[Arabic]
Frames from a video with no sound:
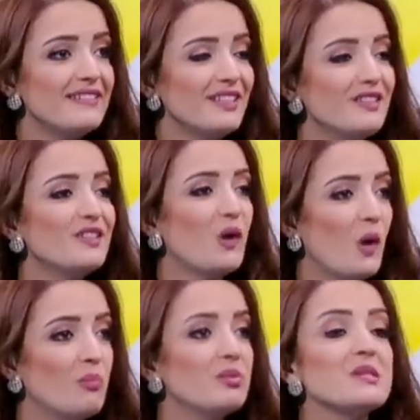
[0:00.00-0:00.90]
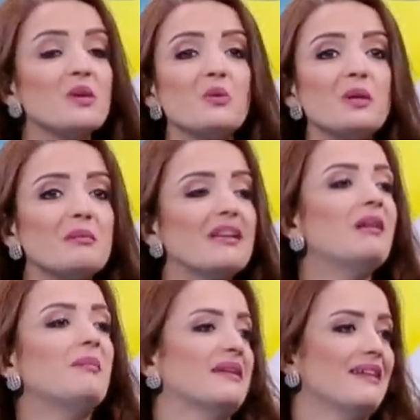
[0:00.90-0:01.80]
انت عندك حب بتصوري من
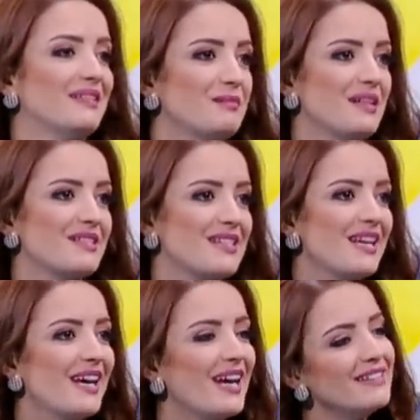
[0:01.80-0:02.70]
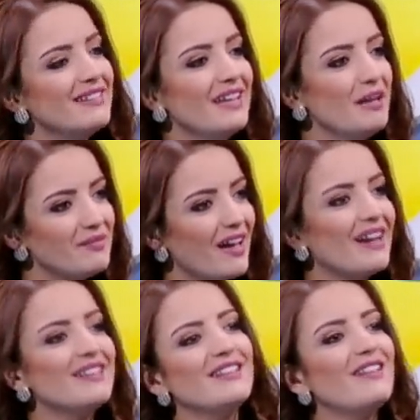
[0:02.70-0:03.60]
قلبك يعني بحس قد إيه امتى
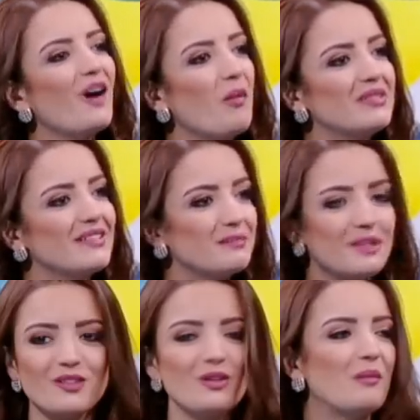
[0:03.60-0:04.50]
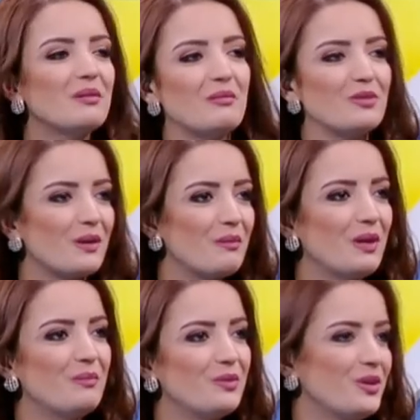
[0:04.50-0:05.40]
هاي العلاقه بدت يمكن كل اللي بيتابعونا كمان
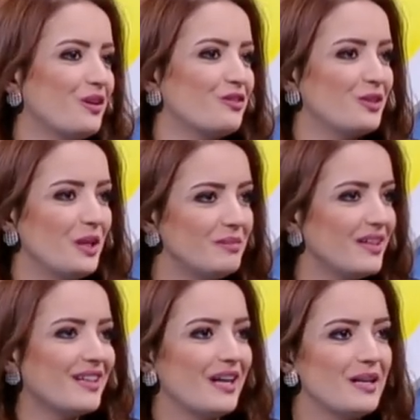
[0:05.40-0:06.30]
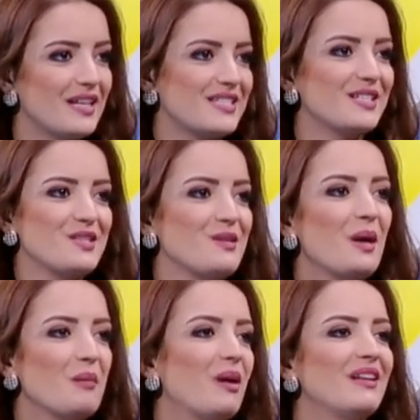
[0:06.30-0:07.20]
بيحبوا يعرفوا امتى هيك حسيتي
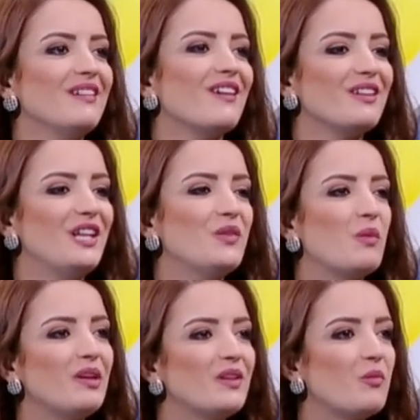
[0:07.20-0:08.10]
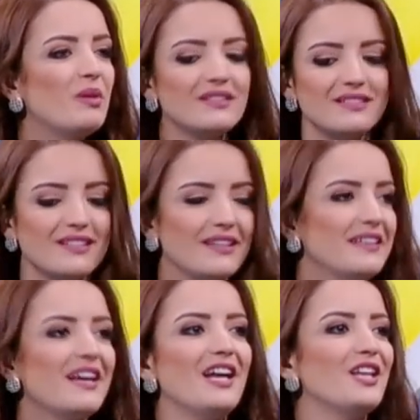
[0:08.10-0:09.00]
بهالعلاقه الحلوه بينك وبين
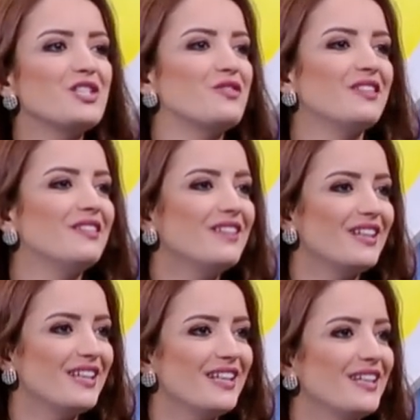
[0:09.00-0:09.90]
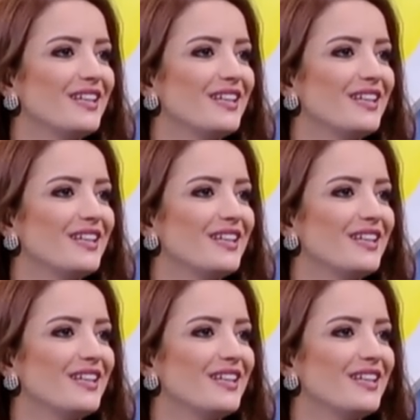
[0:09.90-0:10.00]
يعني احلى شيء في الدنيا اللي هي